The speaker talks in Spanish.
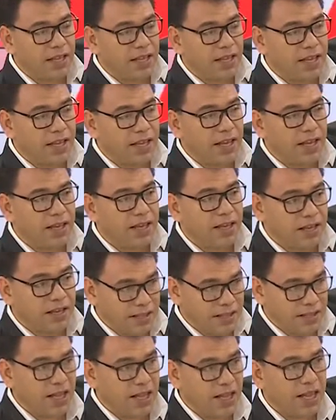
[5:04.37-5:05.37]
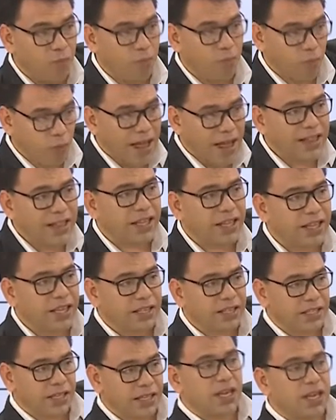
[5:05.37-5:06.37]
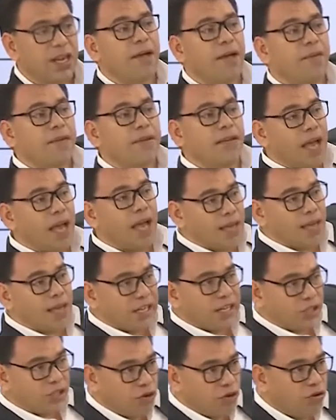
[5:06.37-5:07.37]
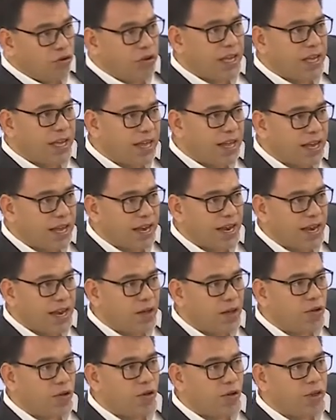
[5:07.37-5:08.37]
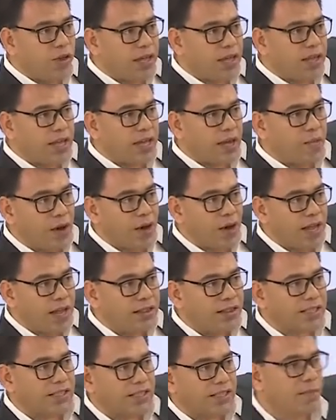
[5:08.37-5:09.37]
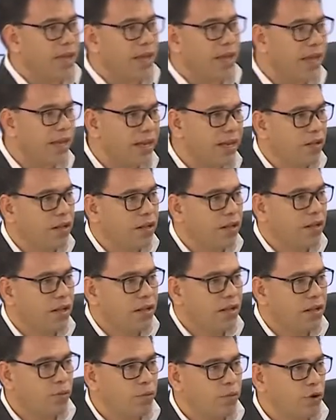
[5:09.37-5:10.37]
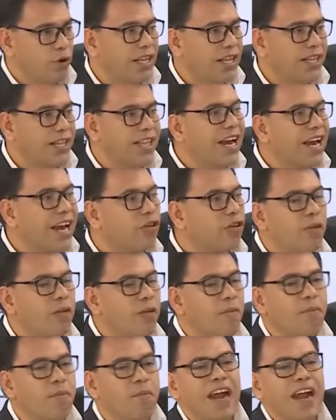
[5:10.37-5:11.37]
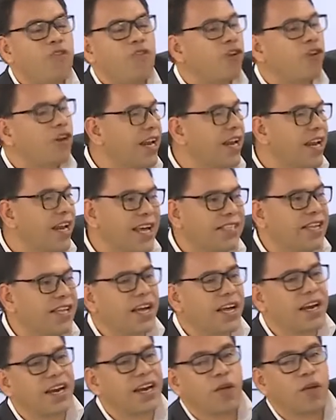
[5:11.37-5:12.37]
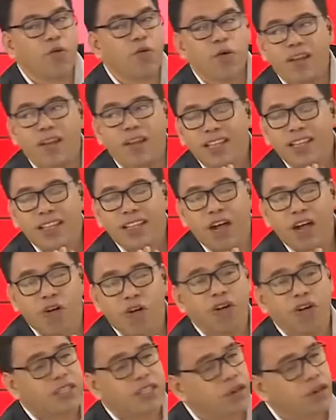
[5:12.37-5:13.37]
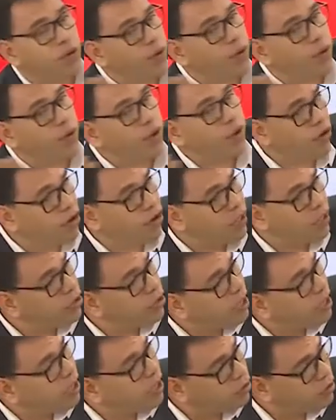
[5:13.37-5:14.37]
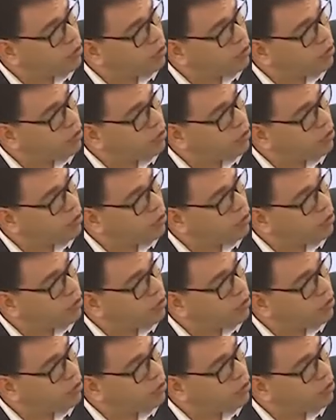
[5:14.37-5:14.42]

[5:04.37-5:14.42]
de este, ambulantes y, la, aviación quede cargado de, ambulantes también. Porque tarde o temprano regresan. Recuerden Tacora, se los vengo recordando ya